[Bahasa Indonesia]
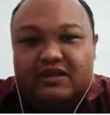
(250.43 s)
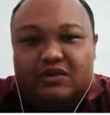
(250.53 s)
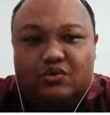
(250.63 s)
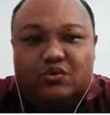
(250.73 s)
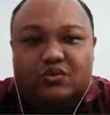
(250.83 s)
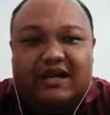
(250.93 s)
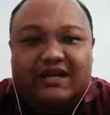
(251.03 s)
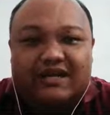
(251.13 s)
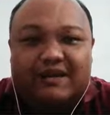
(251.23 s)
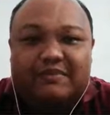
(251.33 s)
itu
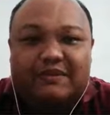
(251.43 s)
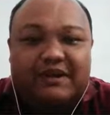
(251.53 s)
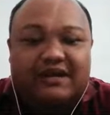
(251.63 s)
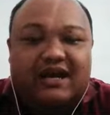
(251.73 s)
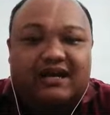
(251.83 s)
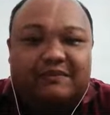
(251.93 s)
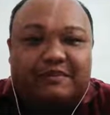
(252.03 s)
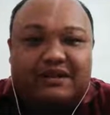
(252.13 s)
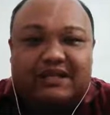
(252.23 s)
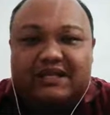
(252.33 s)
karena perbedaan
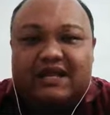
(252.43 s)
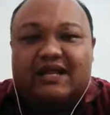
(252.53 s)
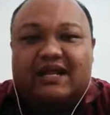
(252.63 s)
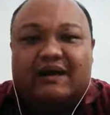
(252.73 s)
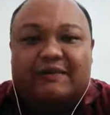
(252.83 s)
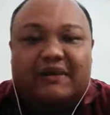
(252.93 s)
kepentingan,